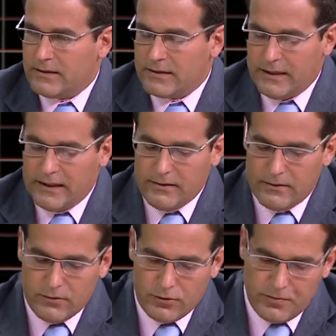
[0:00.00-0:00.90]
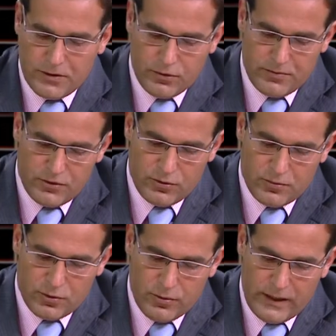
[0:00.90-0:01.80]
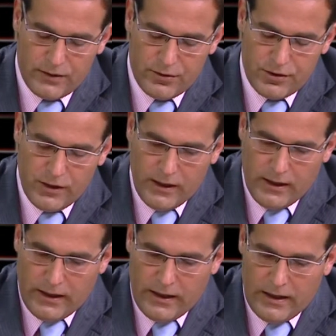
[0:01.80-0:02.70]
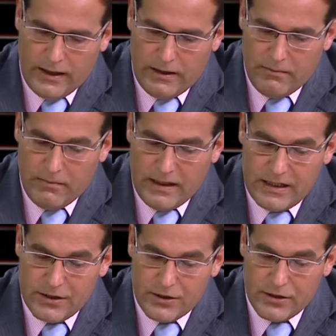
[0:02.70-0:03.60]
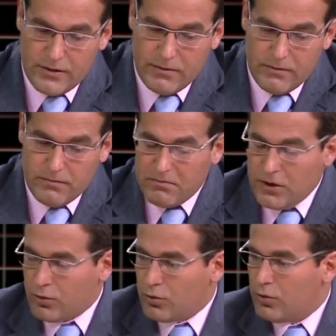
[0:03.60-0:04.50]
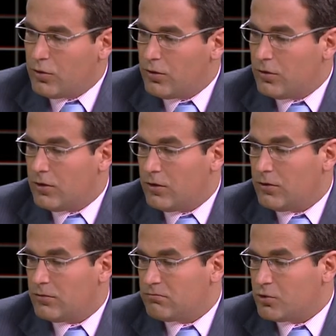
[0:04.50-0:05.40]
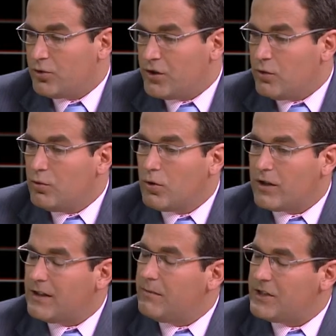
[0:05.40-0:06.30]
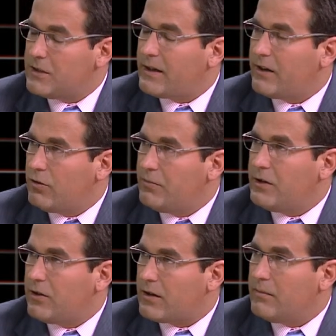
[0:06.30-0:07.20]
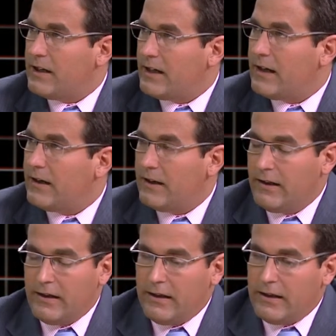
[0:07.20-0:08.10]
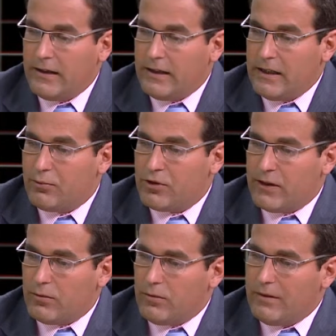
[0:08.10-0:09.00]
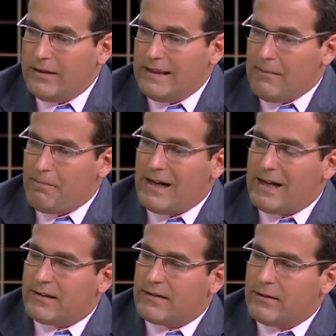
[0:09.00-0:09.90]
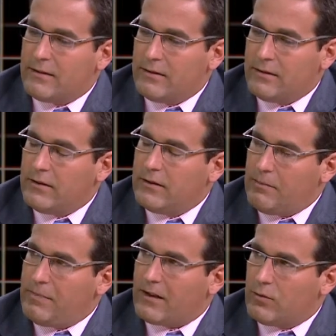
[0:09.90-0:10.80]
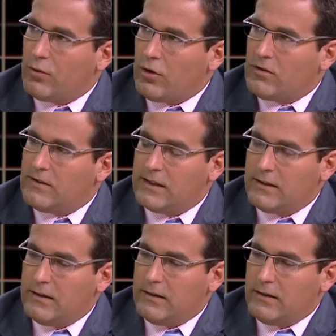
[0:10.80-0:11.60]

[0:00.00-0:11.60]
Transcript: a seguir, nos, nos meses subsequentes, mas eu estou, continuo otimista para a economia norte-americana. Eh, e, portanto, da parte, de, de, da parte do dólar,